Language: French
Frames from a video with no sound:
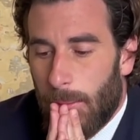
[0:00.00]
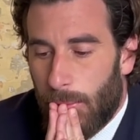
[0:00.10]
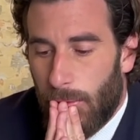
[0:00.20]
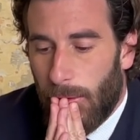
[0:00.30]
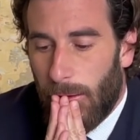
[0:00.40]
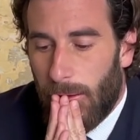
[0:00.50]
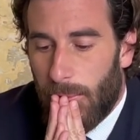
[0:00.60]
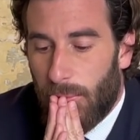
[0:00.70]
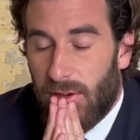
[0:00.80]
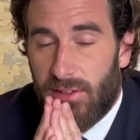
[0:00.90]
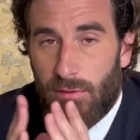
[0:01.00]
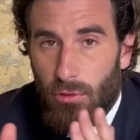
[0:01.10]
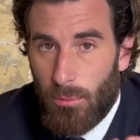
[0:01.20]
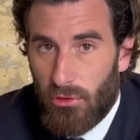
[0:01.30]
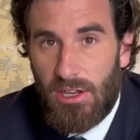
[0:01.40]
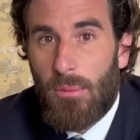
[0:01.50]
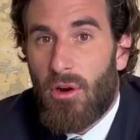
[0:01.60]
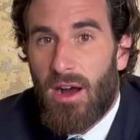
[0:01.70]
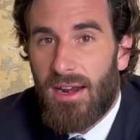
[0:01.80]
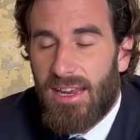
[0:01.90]
pour, essayer de vous remonter le
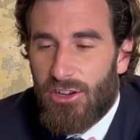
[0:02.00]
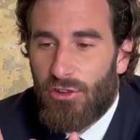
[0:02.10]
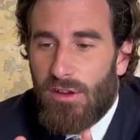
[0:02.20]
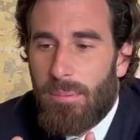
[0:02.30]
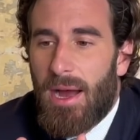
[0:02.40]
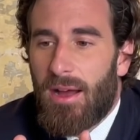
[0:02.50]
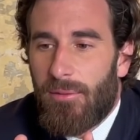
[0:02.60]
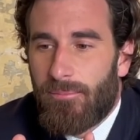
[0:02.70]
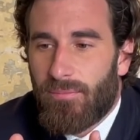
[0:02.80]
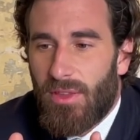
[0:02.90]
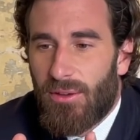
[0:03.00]
moral, et je ne vais pas,